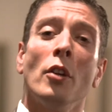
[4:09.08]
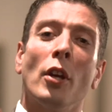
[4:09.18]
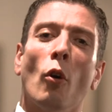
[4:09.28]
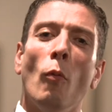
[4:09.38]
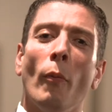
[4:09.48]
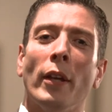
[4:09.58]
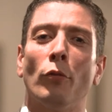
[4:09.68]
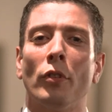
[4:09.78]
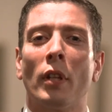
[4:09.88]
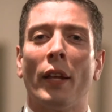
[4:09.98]
Chegou o
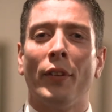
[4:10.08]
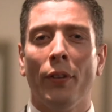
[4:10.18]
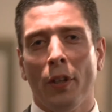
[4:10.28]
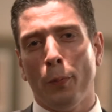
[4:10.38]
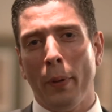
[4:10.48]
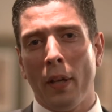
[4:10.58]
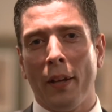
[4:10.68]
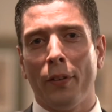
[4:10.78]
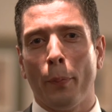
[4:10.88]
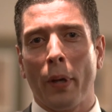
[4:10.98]
momento de trazer essa
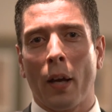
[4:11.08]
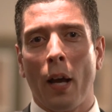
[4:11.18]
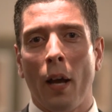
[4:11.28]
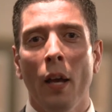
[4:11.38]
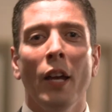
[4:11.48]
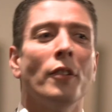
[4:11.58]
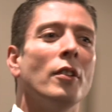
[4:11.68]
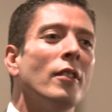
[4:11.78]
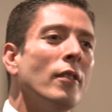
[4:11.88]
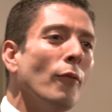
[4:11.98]
experiência para cá, de
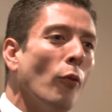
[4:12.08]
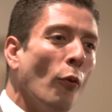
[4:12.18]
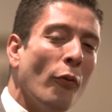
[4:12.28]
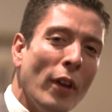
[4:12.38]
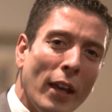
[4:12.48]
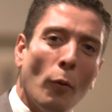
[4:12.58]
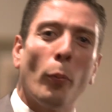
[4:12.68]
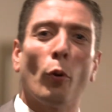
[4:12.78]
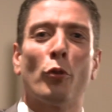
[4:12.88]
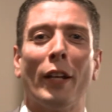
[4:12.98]
desenvolver um
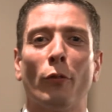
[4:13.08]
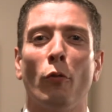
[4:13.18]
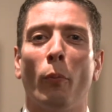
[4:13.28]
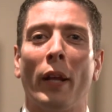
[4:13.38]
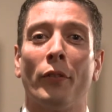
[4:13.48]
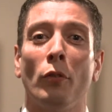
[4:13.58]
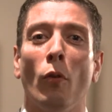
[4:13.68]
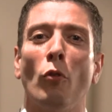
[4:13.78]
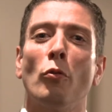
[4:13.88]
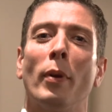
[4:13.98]
projeto com o Brasil,
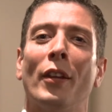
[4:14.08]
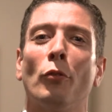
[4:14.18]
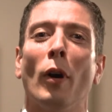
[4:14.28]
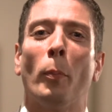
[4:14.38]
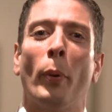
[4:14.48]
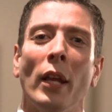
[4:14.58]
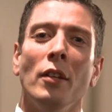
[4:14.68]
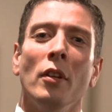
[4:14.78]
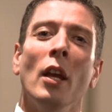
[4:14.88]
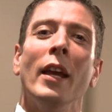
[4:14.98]
onde o Brasil
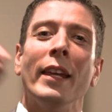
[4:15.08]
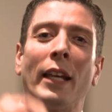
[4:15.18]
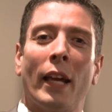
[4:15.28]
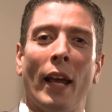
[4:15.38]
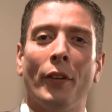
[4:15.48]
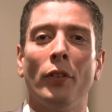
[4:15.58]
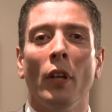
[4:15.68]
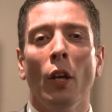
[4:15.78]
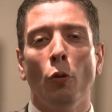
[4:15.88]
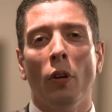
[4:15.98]
aprende e cresce
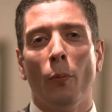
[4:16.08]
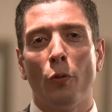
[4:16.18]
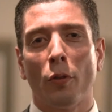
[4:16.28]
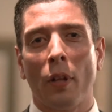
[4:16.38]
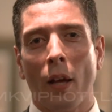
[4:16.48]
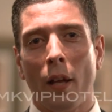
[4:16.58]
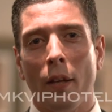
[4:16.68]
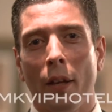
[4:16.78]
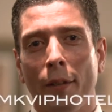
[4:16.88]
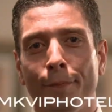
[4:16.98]
no ramo de
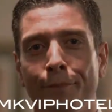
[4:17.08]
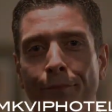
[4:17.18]
hotelaria.